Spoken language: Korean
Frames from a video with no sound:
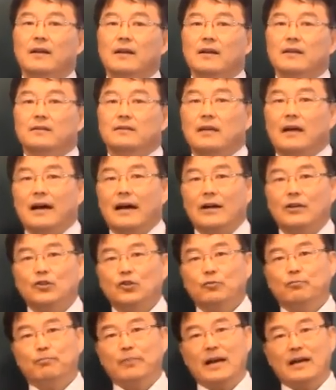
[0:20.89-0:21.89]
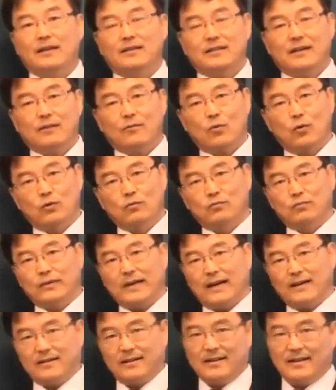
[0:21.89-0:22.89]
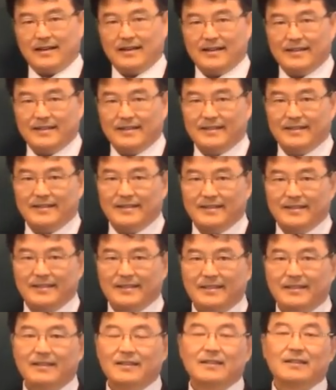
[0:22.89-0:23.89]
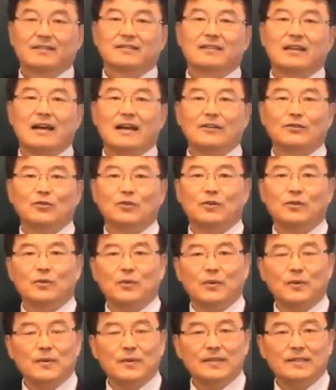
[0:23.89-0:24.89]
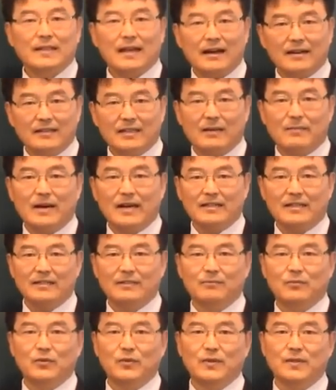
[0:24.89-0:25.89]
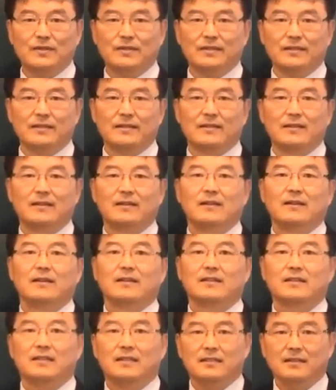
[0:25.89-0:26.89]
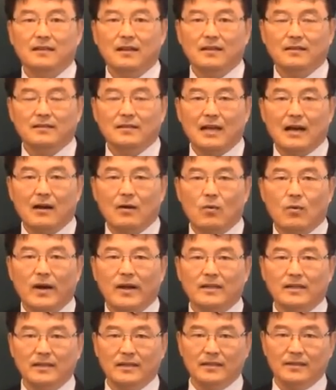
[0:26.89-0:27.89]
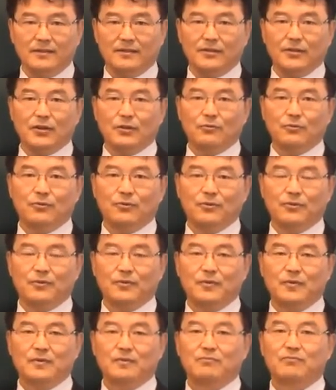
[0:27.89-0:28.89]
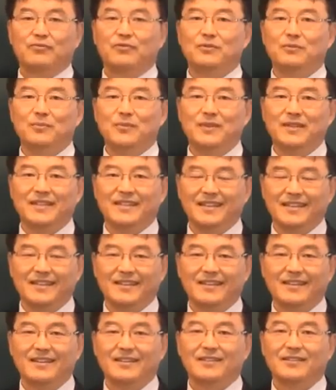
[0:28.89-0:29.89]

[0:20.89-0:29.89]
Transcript: 사주팔자 공부하거나 사주를 또 상담하시는 분들은 시에 상관이 있는 경우 분명히